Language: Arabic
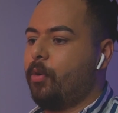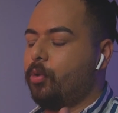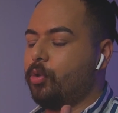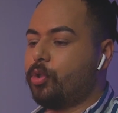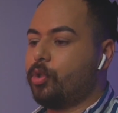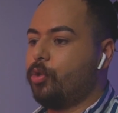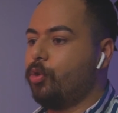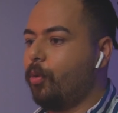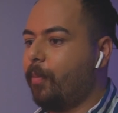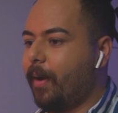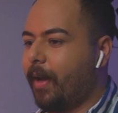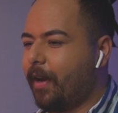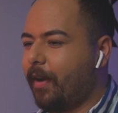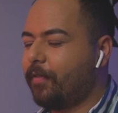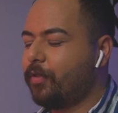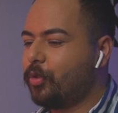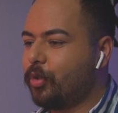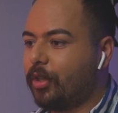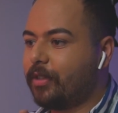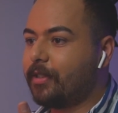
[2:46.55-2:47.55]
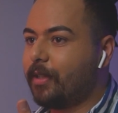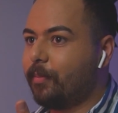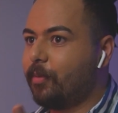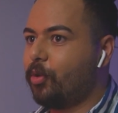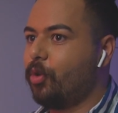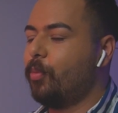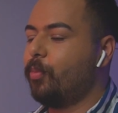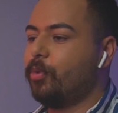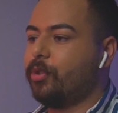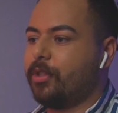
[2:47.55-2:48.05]
اسلوبها نفسه اصلا
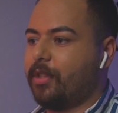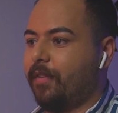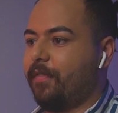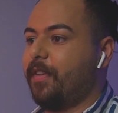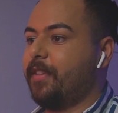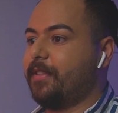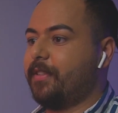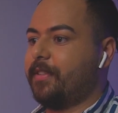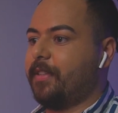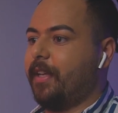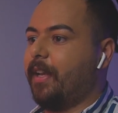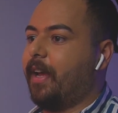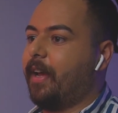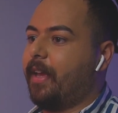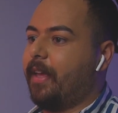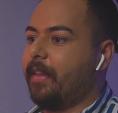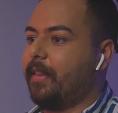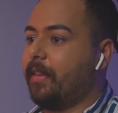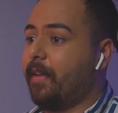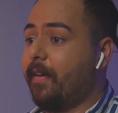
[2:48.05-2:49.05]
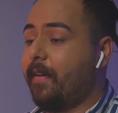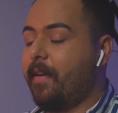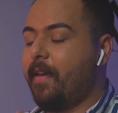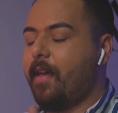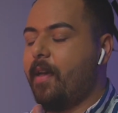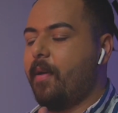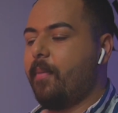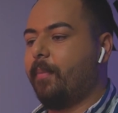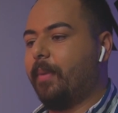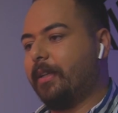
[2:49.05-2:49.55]
بيكون مستفز لك انت
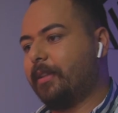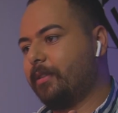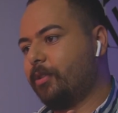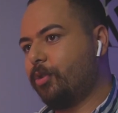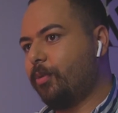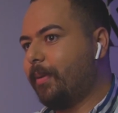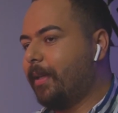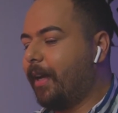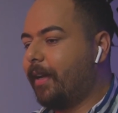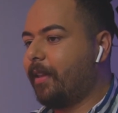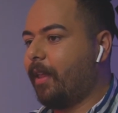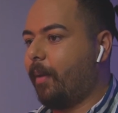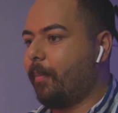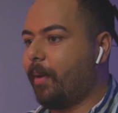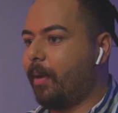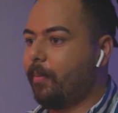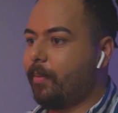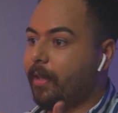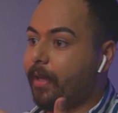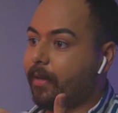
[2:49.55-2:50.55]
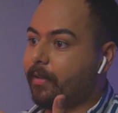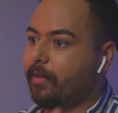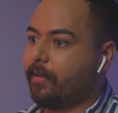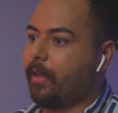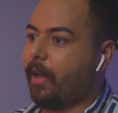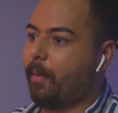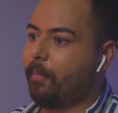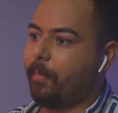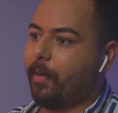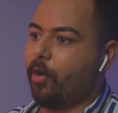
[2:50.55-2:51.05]
بس شو بدك تعمل بدك
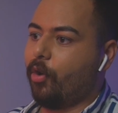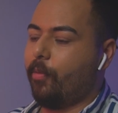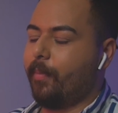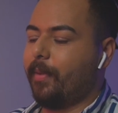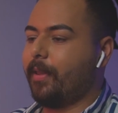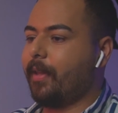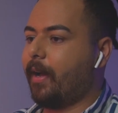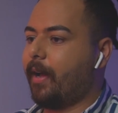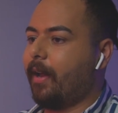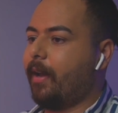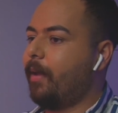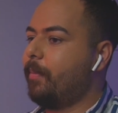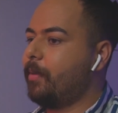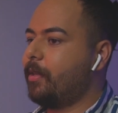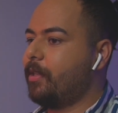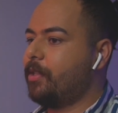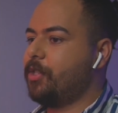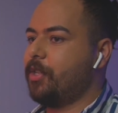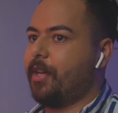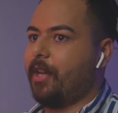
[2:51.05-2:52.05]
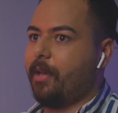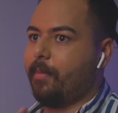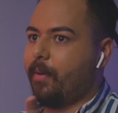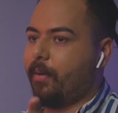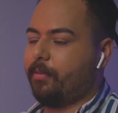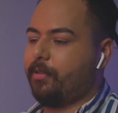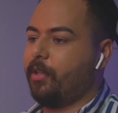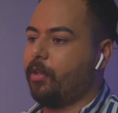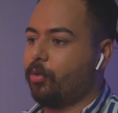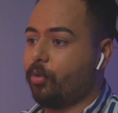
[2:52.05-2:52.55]
تتحملهم انت كعلامه تجاريه
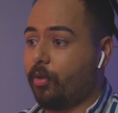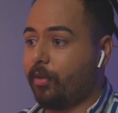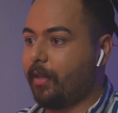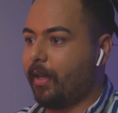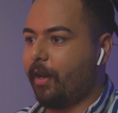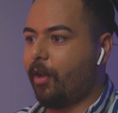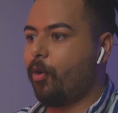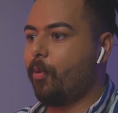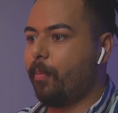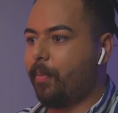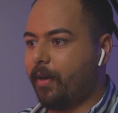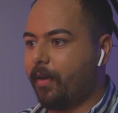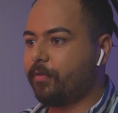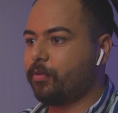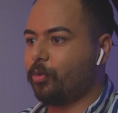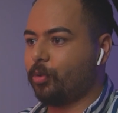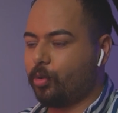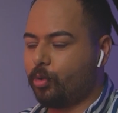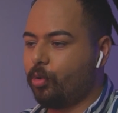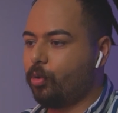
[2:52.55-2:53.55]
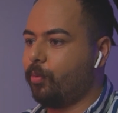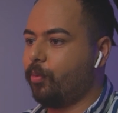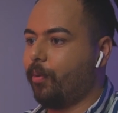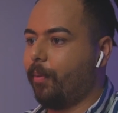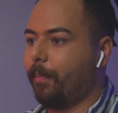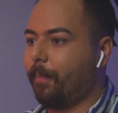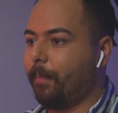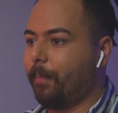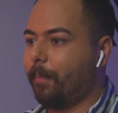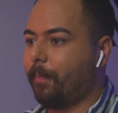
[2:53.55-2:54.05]
ما بصير ترد عليهم بنفس اسلوبهم